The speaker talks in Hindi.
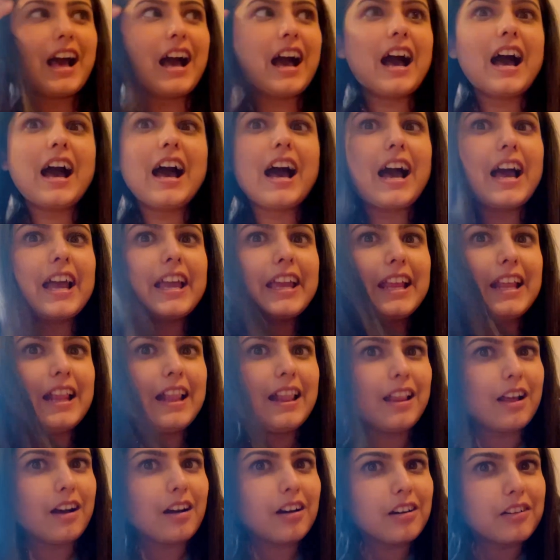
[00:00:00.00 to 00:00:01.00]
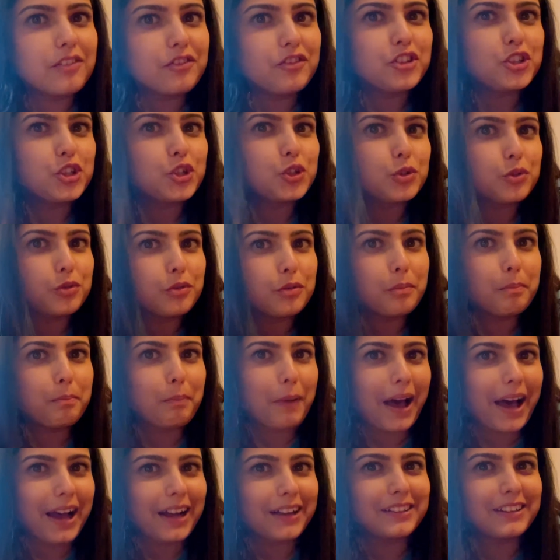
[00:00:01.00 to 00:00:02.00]
i love to
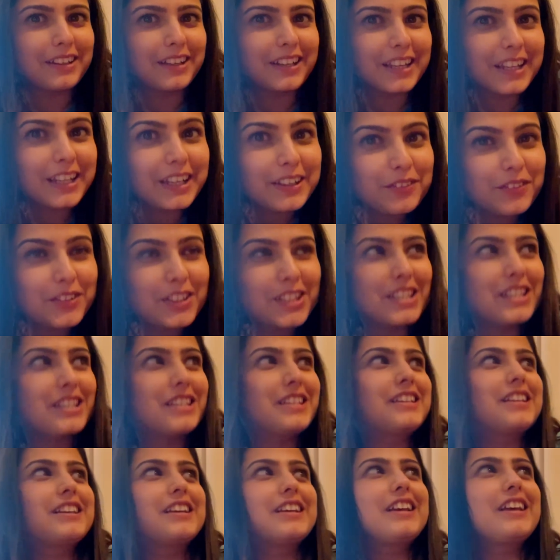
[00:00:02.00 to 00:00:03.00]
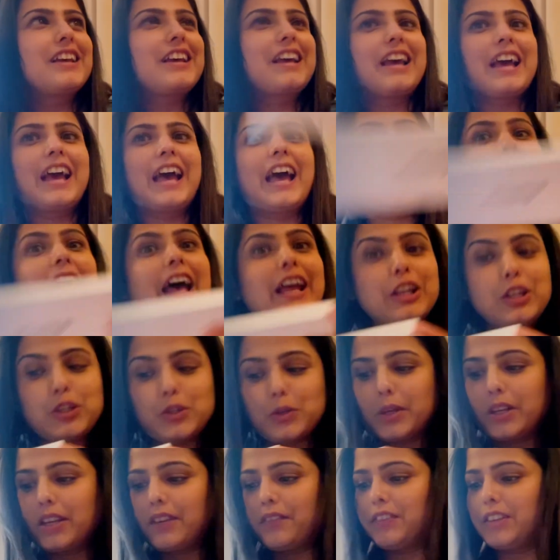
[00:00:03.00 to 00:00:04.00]
pack the gifts and to
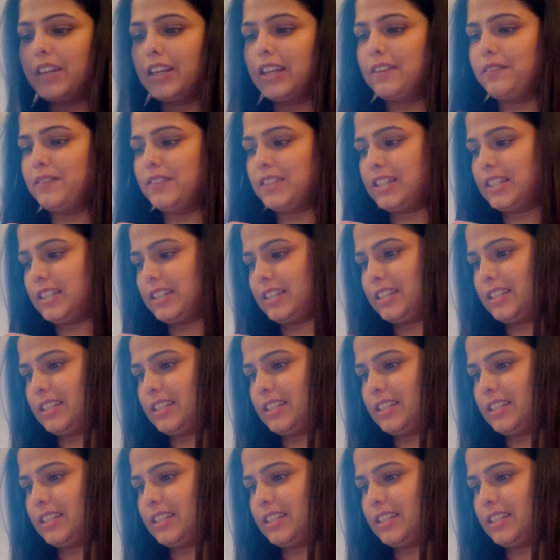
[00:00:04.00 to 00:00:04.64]
give the gifts